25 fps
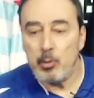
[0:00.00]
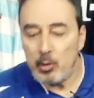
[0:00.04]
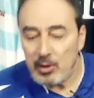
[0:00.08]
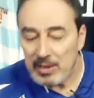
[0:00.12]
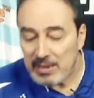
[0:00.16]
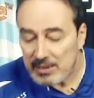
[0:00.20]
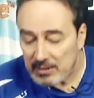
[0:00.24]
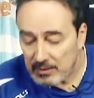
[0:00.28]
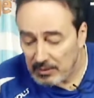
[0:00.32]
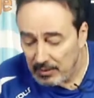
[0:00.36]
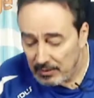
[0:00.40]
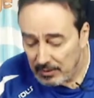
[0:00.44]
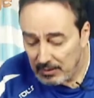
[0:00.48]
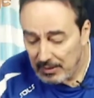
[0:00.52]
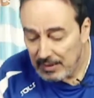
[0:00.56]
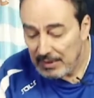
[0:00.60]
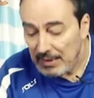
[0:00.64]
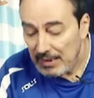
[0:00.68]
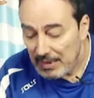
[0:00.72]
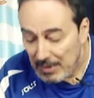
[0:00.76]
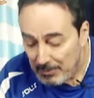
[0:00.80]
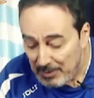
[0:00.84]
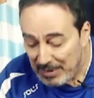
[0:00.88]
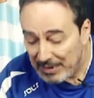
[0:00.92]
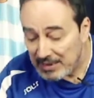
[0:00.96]
pour l'instant,
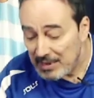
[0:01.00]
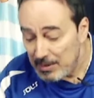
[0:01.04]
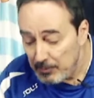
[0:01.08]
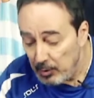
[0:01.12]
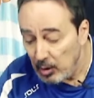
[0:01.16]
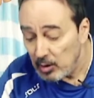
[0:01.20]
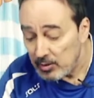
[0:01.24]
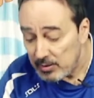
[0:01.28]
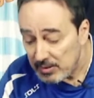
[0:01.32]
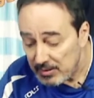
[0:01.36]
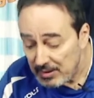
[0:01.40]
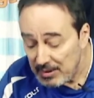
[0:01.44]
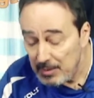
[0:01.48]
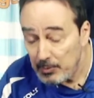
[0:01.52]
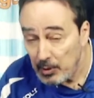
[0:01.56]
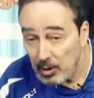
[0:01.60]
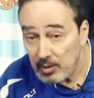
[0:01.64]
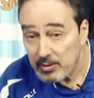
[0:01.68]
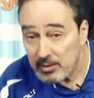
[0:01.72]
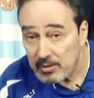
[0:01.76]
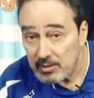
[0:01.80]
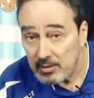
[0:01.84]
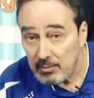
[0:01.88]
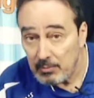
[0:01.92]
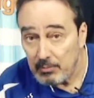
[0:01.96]
les mecs, ils bossent, ils
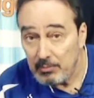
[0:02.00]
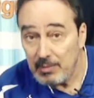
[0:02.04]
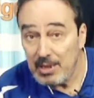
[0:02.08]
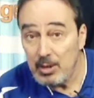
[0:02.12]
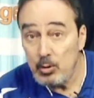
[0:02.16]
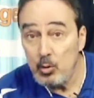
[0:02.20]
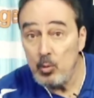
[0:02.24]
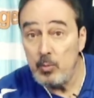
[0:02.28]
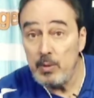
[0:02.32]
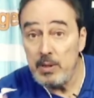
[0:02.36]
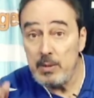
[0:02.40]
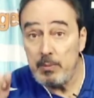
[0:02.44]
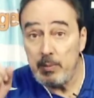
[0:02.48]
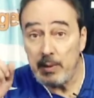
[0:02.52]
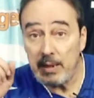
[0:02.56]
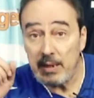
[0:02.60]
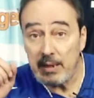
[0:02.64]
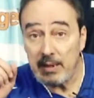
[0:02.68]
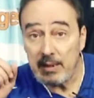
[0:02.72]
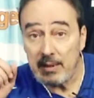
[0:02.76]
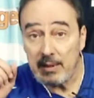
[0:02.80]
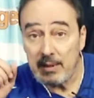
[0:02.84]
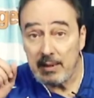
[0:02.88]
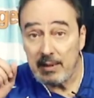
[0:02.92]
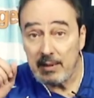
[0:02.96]
bossent. Mais n'oublie
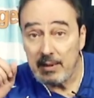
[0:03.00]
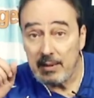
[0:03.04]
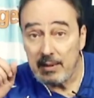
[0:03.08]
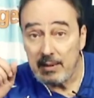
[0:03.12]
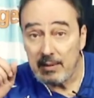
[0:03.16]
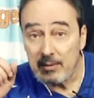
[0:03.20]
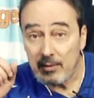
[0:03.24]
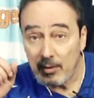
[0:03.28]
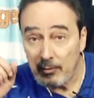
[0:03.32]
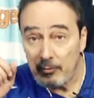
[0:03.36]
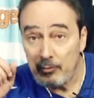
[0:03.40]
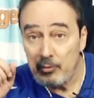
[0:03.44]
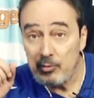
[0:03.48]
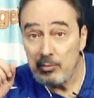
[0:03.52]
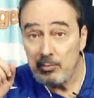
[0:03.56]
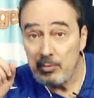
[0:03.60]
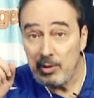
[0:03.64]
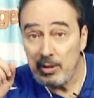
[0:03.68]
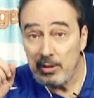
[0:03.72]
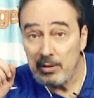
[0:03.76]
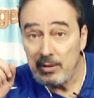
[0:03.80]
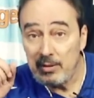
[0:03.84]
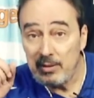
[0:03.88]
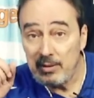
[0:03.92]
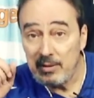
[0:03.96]
pas qu'en
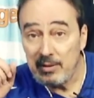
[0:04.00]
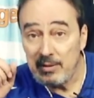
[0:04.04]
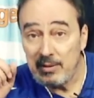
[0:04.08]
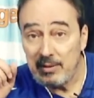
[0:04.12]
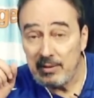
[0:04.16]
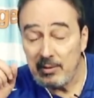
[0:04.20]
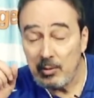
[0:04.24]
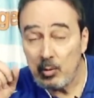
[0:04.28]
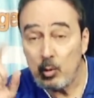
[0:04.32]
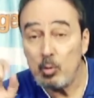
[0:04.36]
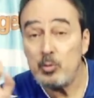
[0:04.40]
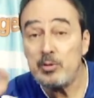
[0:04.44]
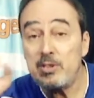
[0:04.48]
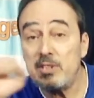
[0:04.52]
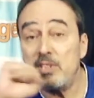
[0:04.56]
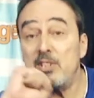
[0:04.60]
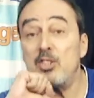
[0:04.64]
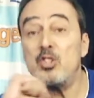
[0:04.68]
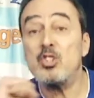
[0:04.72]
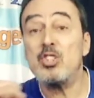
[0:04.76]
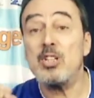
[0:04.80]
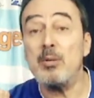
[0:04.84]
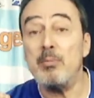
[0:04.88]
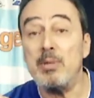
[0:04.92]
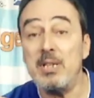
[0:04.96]
football, on ne sait
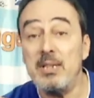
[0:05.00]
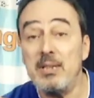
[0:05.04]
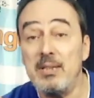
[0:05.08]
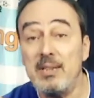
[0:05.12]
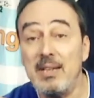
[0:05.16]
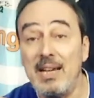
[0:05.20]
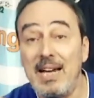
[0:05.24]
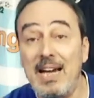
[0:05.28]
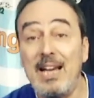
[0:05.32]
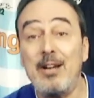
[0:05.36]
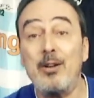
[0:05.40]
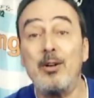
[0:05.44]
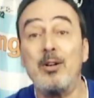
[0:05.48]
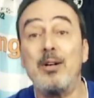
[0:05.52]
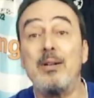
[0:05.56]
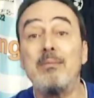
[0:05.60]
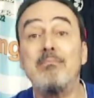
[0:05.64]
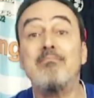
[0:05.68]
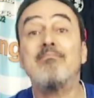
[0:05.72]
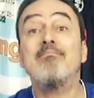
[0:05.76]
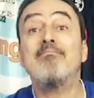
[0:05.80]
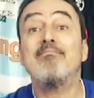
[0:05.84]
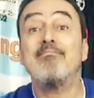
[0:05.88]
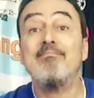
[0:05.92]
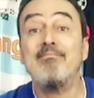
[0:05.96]
jamais. Alors,
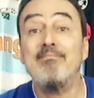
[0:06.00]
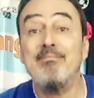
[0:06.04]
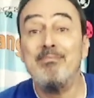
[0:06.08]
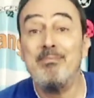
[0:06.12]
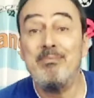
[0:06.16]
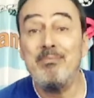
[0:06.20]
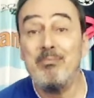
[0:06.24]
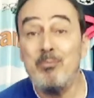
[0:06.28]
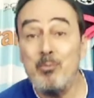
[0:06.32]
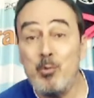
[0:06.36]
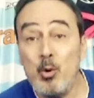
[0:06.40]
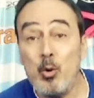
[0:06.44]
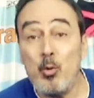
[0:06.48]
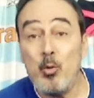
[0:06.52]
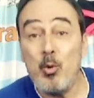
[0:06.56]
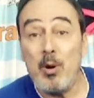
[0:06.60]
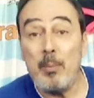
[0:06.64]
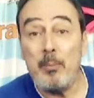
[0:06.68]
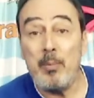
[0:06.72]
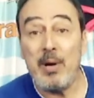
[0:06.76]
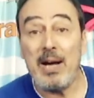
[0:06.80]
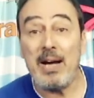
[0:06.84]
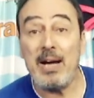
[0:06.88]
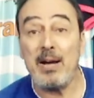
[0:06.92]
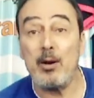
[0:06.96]

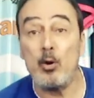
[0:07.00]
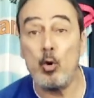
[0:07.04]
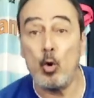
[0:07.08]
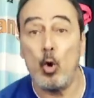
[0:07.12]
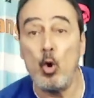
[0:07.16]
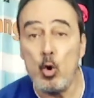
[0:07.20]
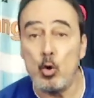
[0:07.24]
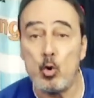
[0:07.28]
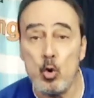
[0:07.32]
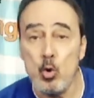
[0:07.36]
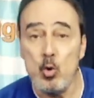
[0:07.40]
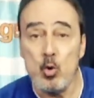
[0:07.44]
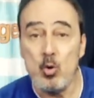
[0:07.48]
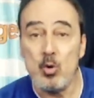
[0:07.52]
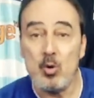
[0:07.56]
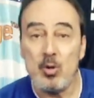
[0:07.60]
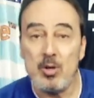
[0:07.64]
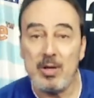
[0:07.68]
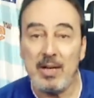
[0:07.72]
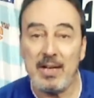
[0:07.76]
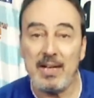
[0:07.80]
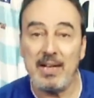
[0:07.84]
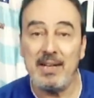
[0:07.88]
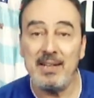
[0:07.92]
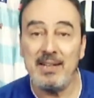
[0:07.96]
pourquoi pas un gros coup
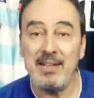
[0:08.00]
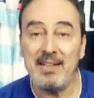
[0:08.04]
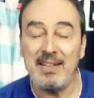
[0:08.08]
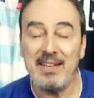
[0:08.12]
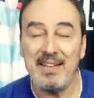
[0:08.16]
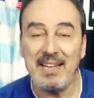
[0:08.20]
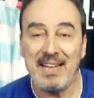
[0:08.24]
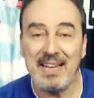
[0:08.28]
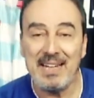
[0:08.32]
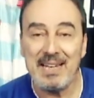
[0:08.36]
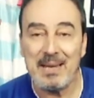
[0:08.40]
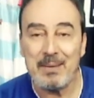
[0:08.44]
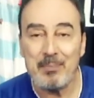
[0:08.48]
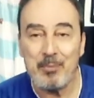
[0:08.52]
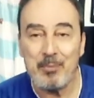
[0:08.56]
hein Allez,